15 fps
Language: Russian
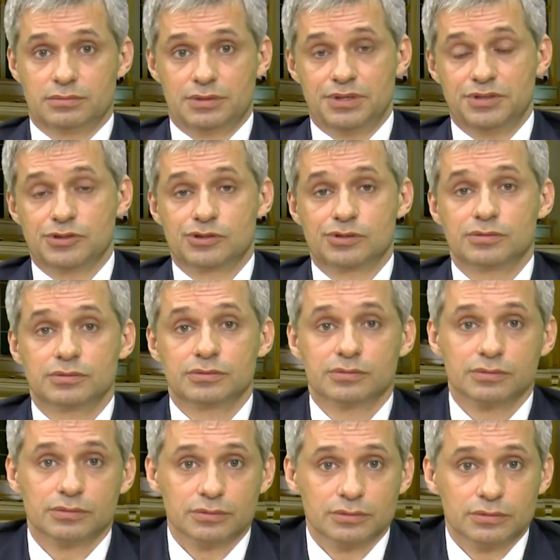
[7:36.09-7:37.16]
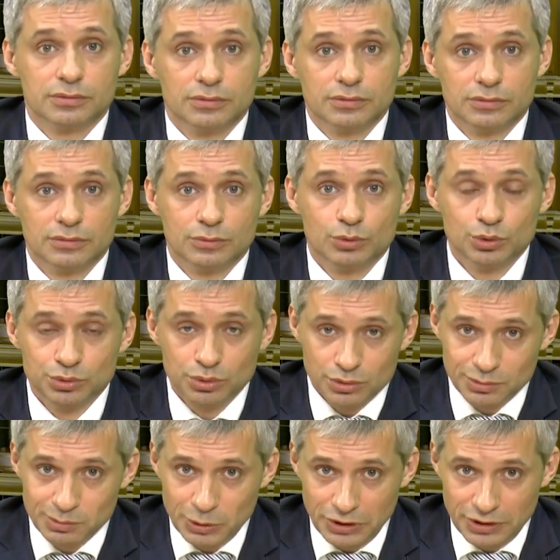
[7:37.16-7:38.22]
конечно,
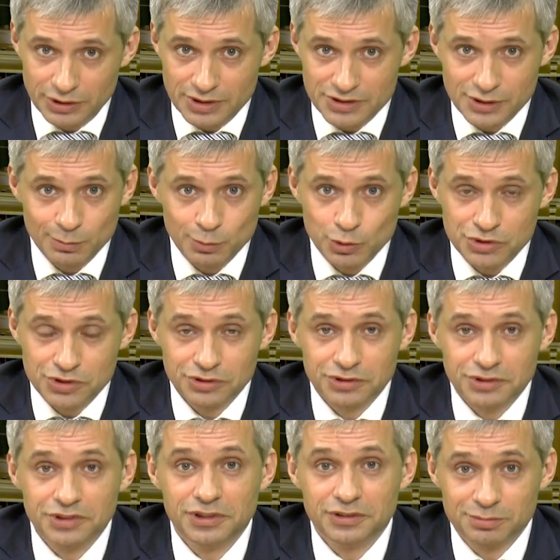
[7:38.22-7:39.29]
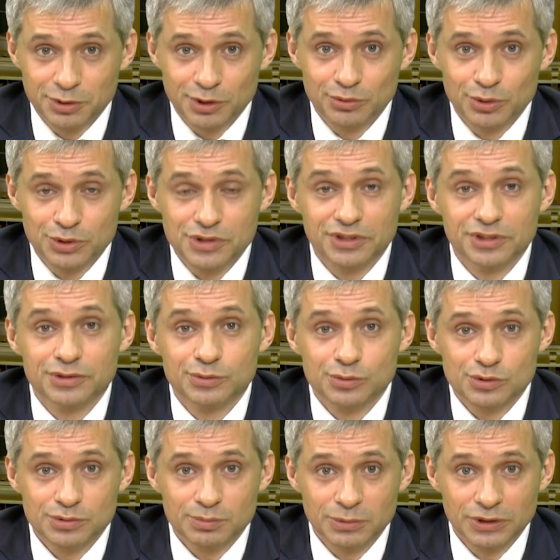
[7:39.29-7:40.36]
культуры были озабочены не в первую очередь,
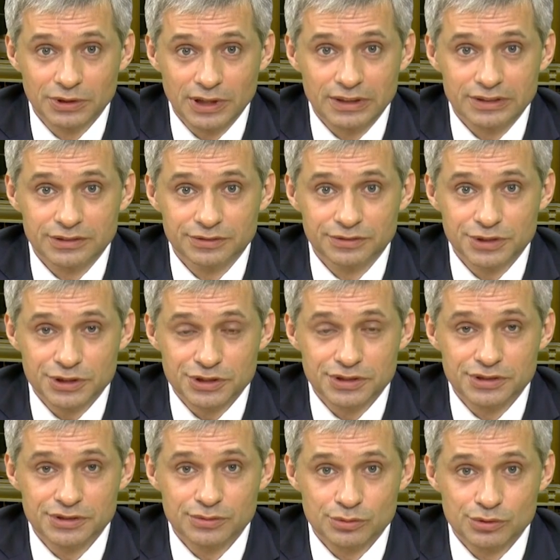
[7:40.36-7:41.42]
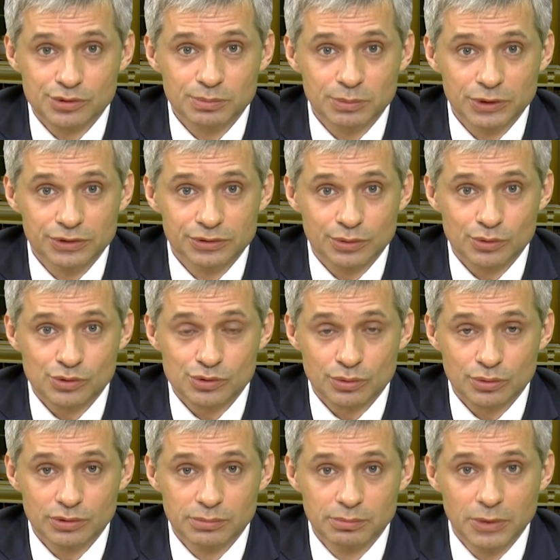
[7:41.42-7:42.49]
нужно было как-то выжить, нужно было друг с
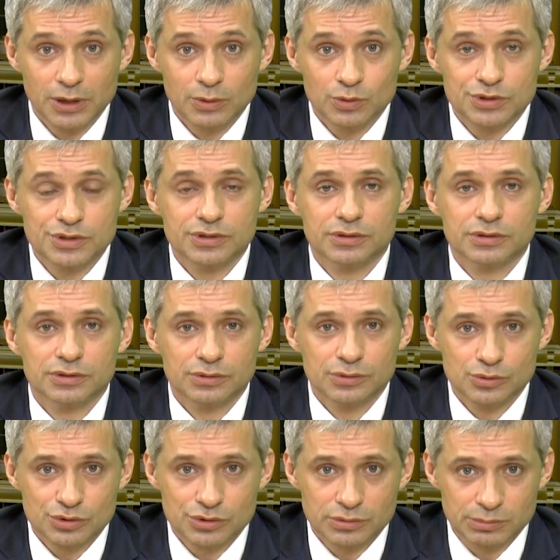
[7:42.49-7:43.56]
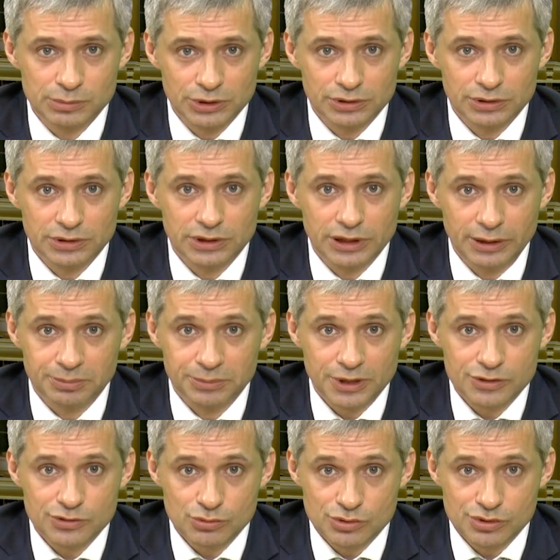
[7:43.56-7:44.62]
другом бороться, нужно было хлеб
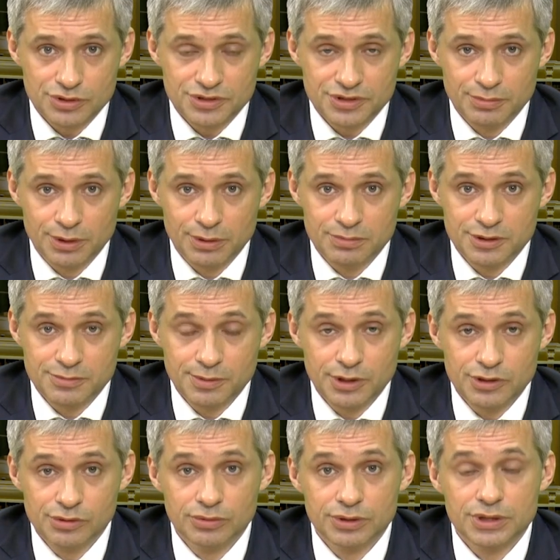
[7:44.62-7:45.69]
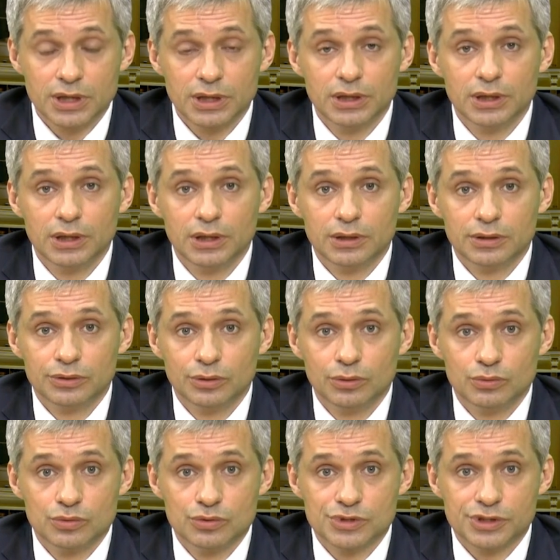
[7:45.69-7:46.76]
насущный себя обеспечивать,
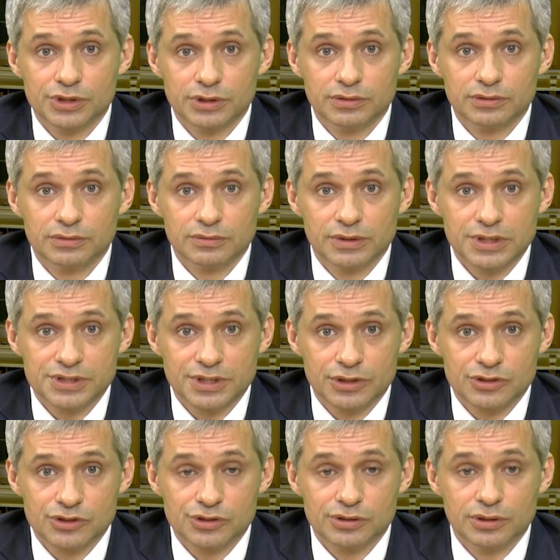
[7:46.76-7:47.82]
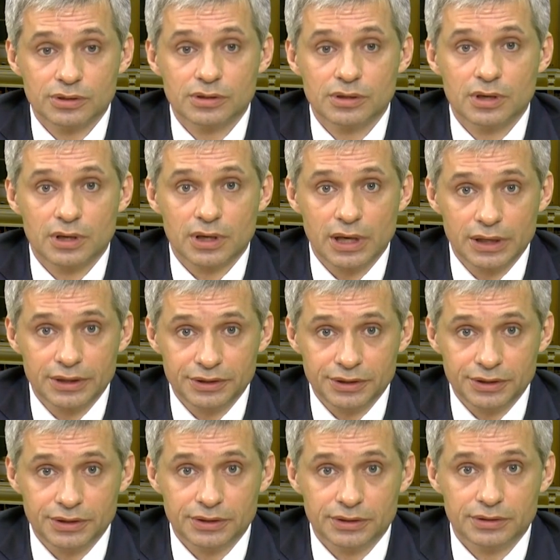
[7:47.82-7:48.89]
но уже в достаточно
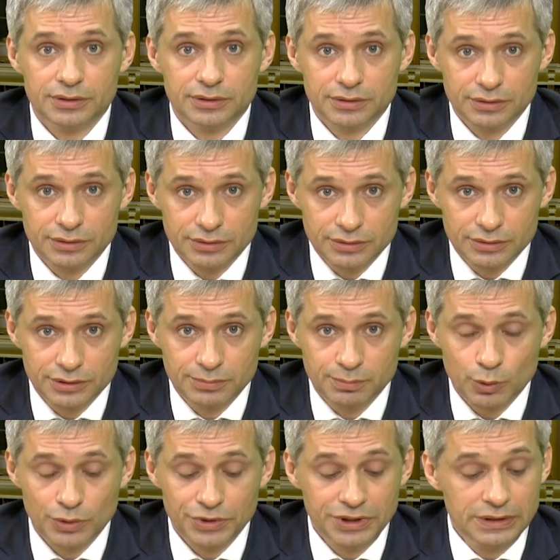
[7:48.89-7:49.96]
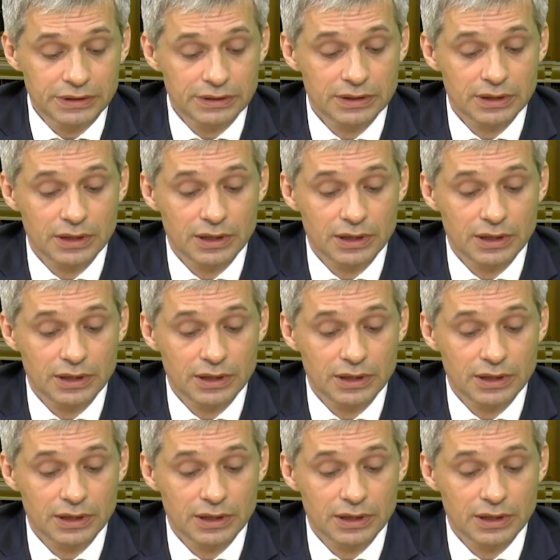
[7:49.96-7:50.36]
ранней э, эпохе